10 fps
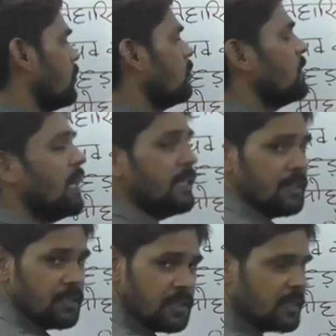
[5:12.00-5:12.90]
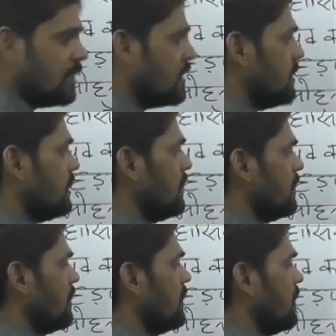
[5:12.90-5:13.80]
खुदाई किसने की
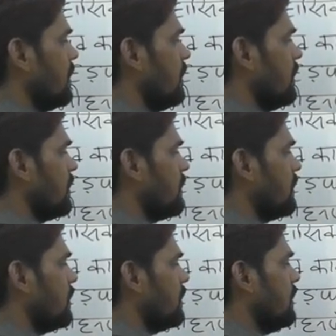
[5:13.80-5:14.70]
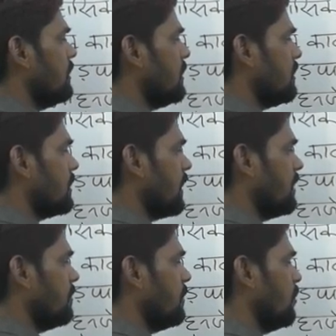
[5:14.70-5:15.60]
किस
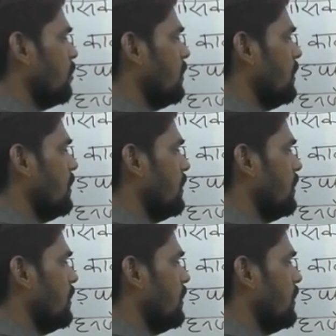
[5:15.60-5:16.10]
सन में हुई